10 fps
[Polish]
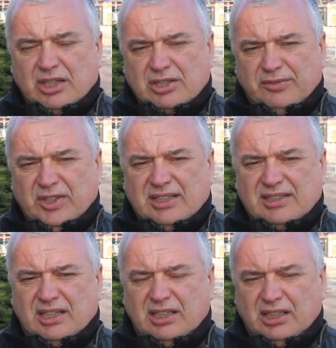co
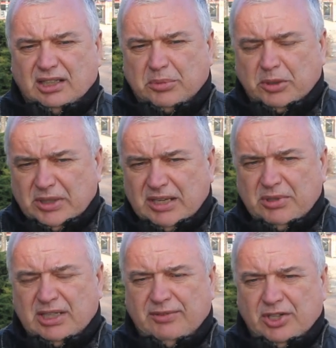więcej,
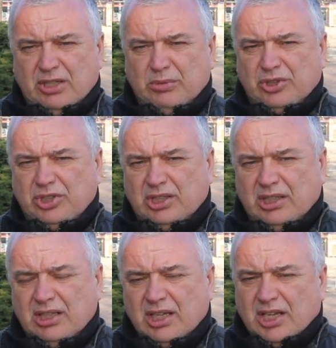problemy na węźle
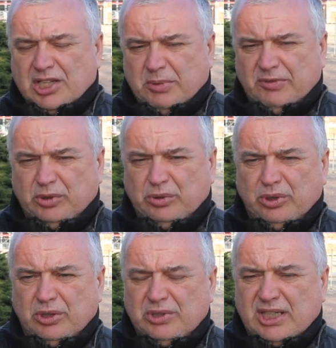Młociny
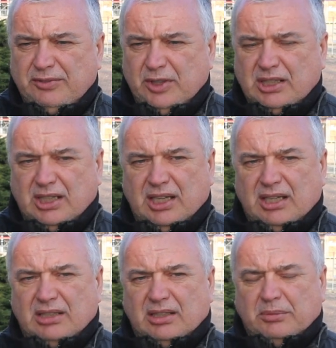spowodują za
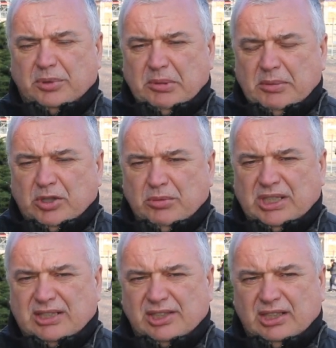chwilkę problemy
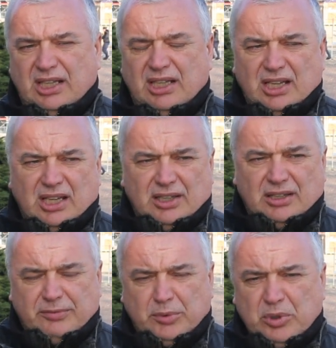komunikacyjne
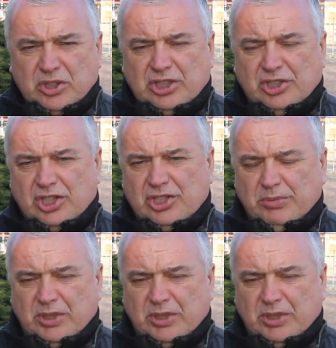w północnej części